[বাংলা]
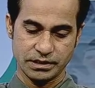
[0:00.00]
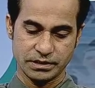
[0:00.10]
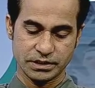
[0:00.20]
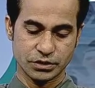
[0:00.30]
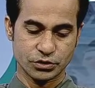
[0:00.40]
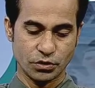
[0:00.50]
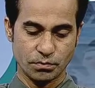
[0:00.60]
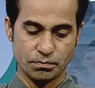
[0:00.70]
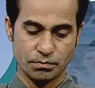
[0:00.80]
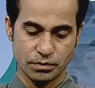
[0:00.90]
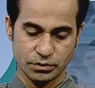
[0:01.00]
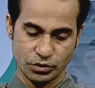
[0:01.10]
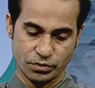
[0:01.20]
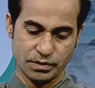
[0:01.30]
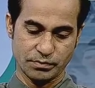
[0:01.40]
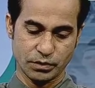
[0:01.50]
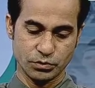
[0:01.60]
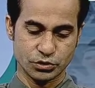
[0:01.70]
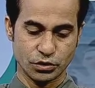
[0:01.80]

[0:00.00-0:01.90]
এদেশের সব ধর্মের মানুষ